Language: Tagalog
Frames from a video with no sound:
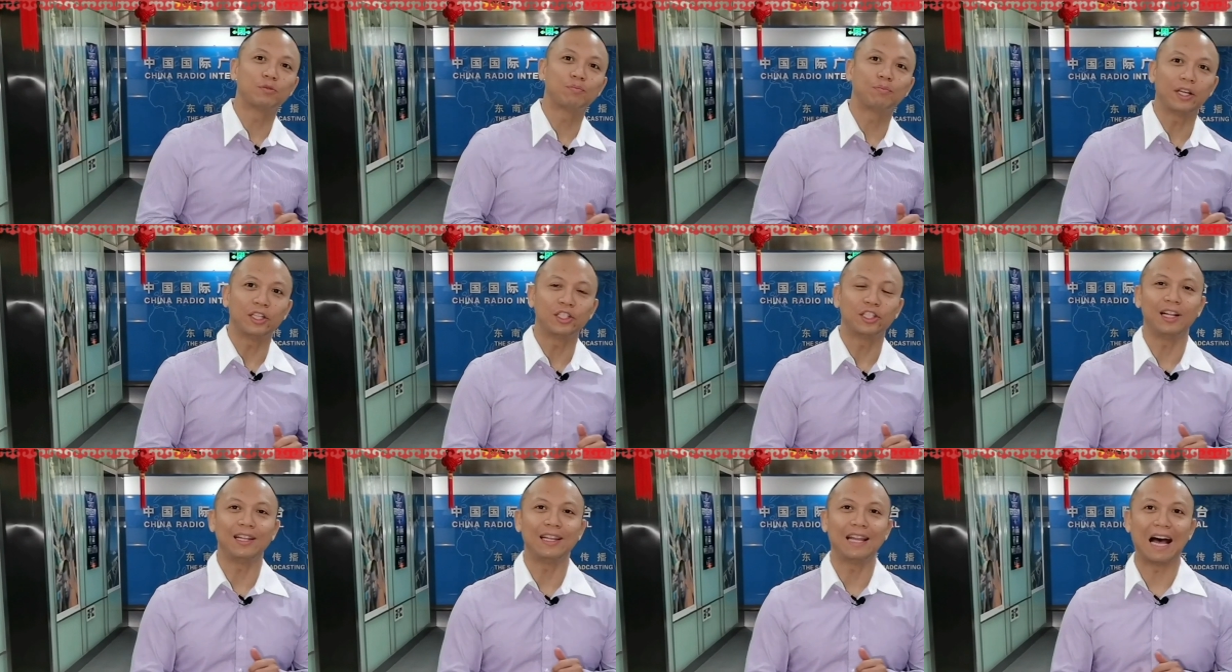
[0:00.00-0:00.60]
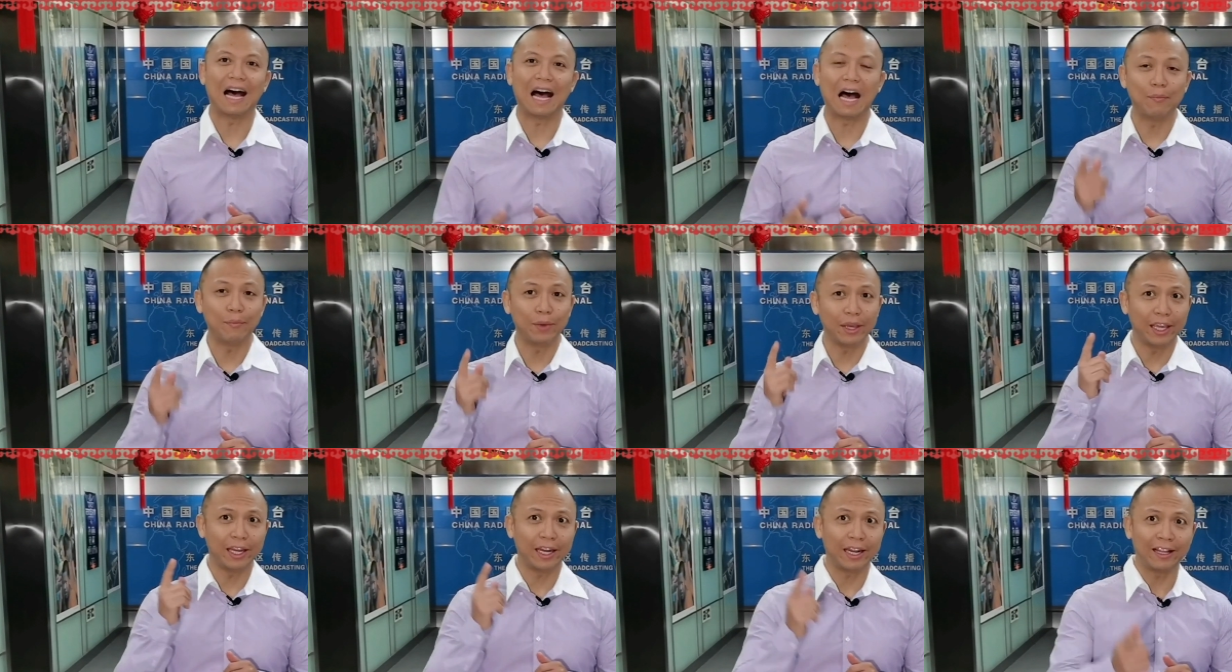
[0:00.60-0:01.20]
special na
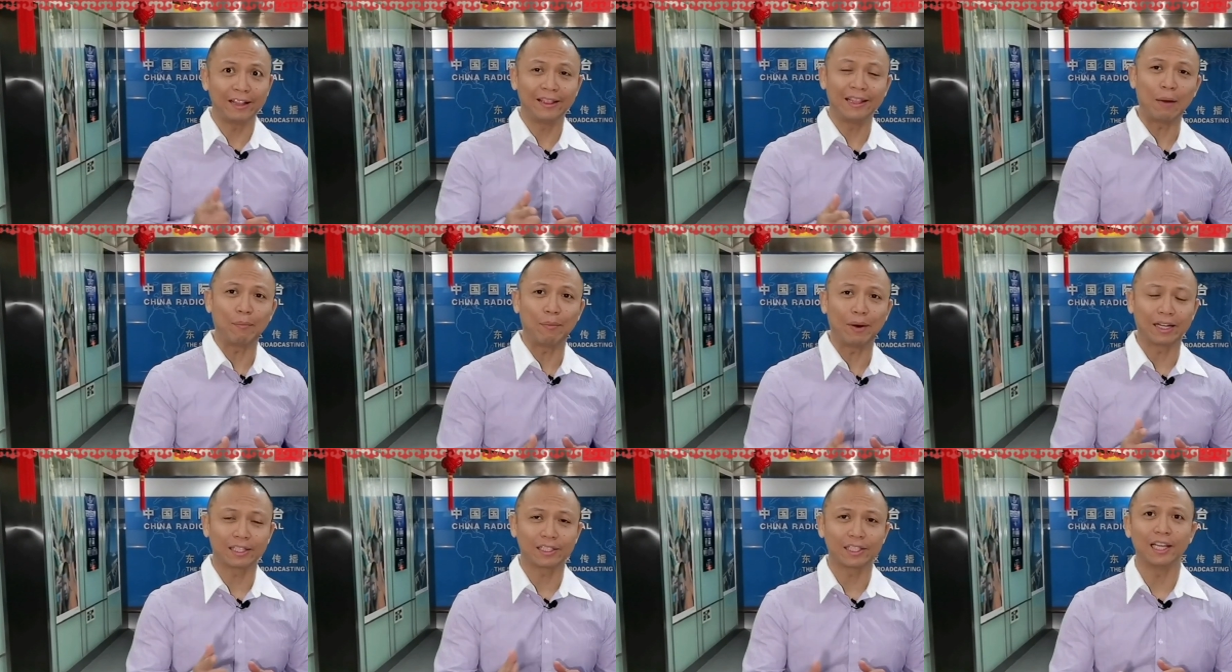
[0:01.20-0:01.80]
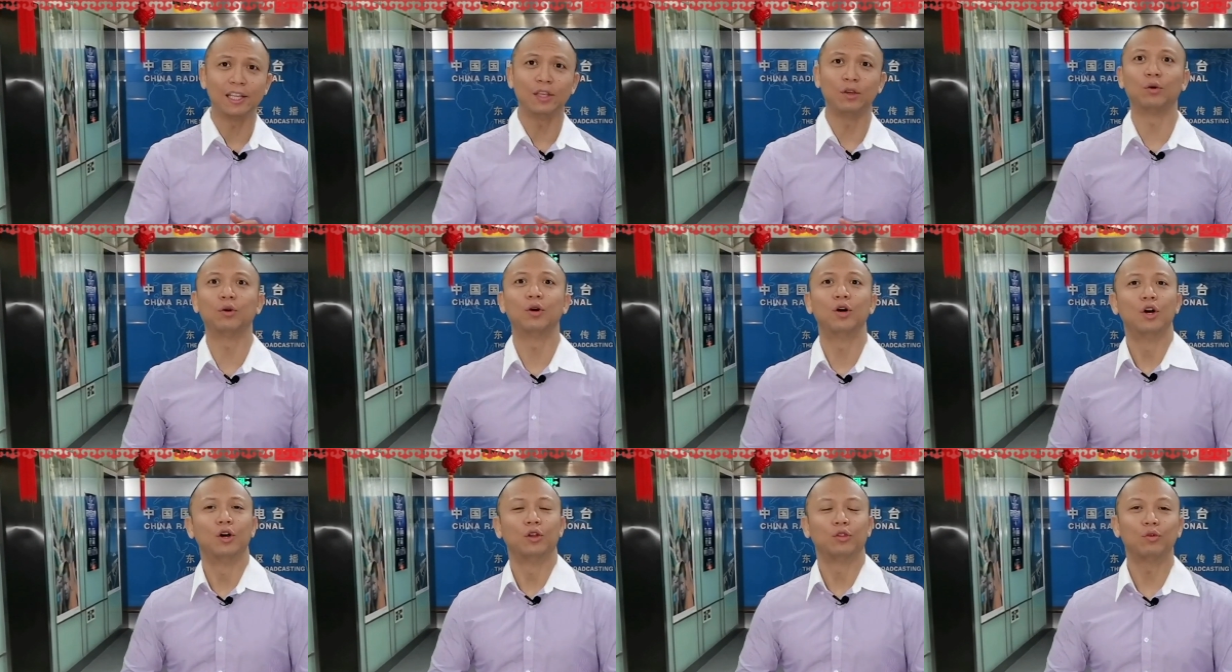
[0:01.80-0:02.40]
aming inihanda para sa inyo